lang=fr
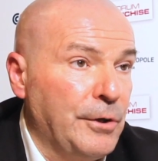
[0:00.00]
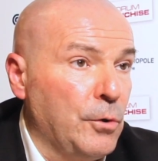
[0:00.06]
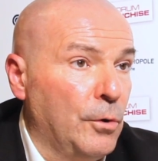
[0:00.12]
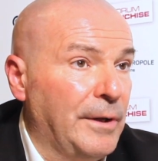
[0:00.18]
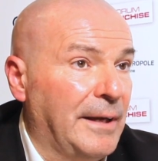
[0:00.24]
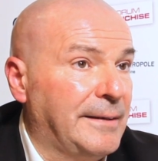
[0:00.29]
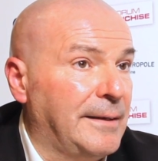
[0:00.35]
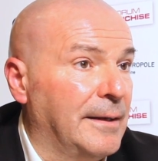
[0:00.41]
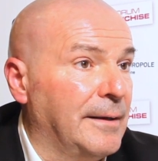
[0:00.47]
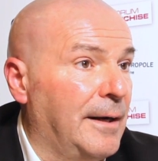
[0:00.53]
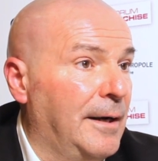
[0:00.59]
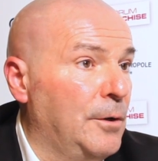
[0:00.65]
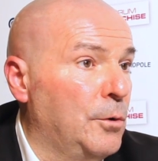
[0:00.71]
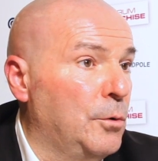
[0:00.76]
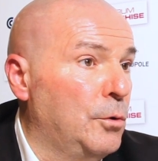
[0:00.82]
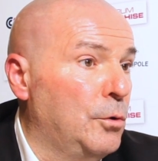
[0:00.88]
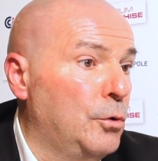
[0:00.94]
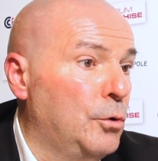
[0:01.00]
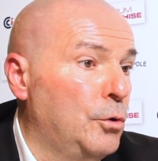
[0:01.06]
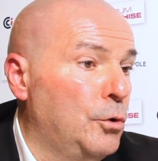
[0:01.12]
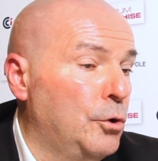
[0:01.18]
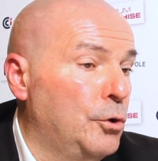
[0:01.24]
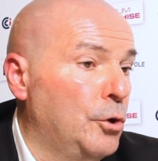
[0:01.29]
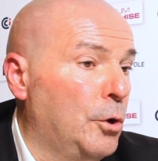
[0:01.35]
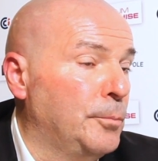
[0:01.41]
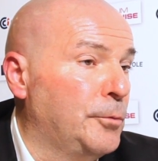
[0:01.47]
qu'on atteindra
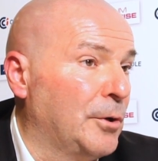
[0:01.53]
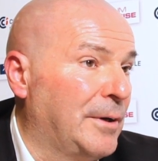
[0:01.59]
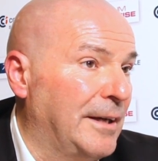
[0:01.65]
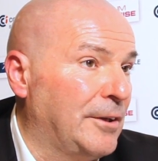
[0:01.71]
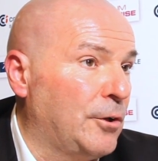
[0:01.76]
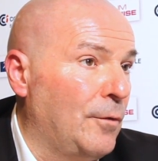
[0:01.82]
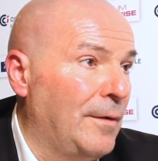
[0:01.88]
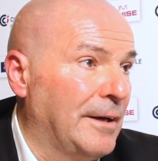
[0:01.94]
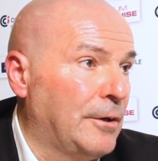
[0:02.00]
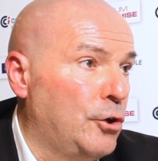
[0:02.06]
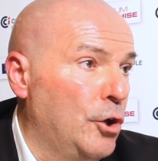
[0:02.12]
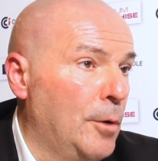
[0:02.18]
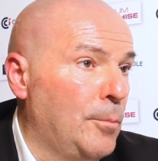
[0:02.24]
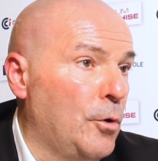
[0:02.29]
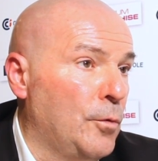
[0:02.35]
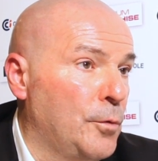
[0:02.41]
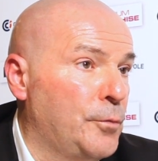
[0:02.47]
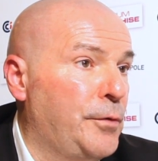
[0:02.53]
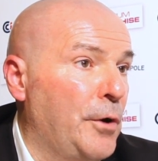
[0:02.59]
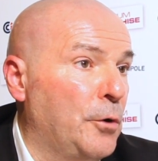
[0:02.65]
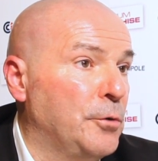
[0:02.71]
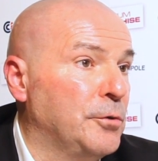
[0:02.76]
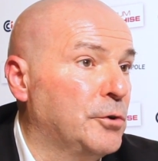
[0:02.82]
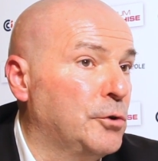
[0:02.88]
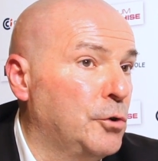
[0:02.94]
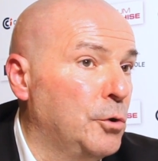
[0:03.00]
le, nombre de 80 clubs, on veut faire
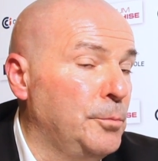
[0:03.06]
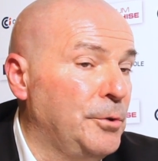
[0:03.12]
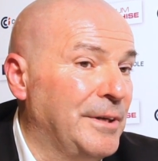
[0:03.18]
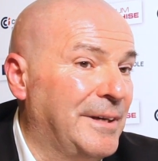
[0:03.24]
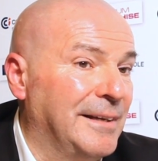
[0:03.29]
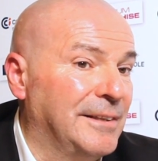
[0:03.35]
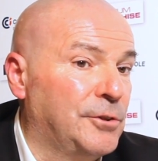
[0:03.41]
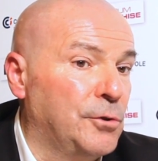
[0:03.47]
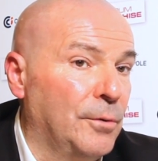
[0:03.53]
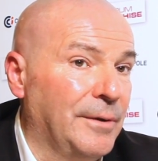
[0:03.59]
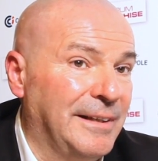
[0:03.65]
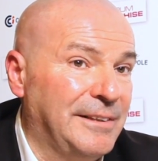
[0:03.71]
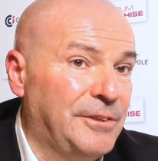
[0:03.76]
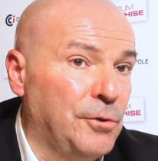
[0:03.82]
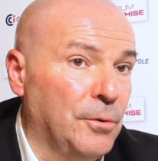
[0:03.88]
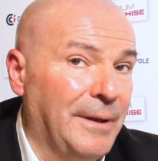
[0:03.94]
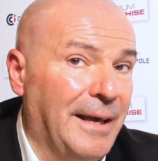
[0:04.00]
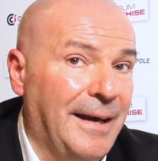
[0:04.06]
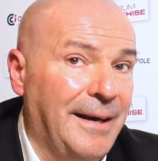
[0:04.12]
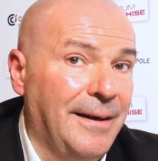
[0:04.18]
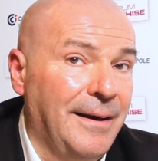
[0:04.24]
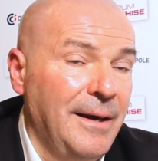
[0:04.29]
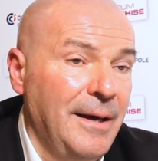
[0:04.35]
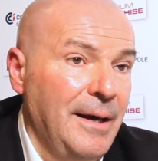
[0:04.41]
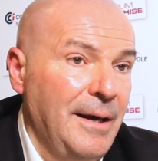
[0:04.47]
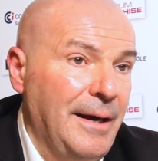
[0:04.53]
une communication
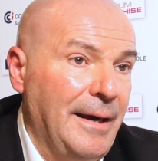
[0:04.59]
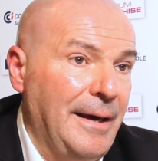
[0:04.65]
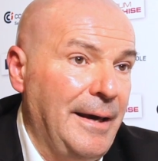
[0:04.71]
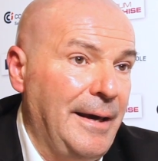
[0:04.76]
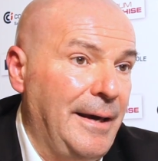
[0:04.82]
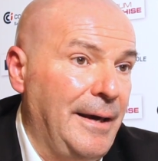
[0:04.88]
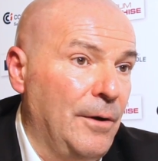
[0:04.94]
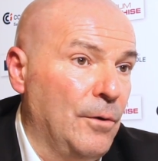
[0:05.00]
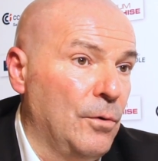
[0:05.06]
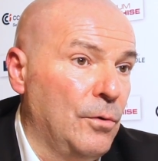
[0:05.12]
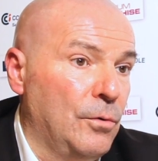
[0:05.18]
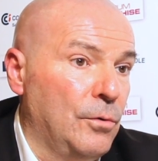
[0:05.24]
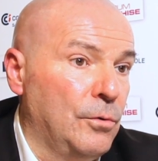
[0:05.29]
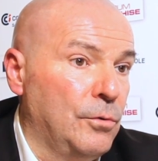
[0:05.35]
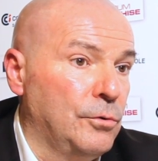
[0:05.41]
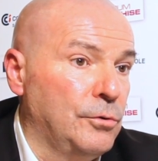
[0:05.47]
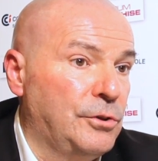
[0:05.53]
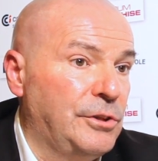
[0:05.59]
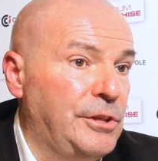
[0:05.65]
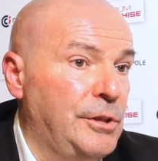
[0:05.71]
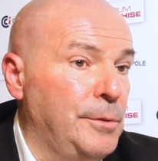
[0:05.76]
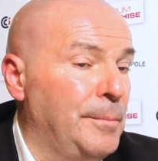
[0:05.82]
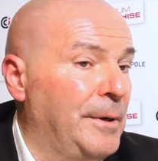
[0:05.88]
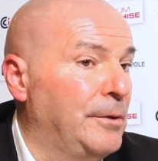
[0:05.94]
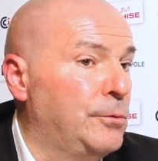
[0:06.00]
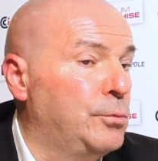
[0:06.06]
nationale. Et euh, ce qui met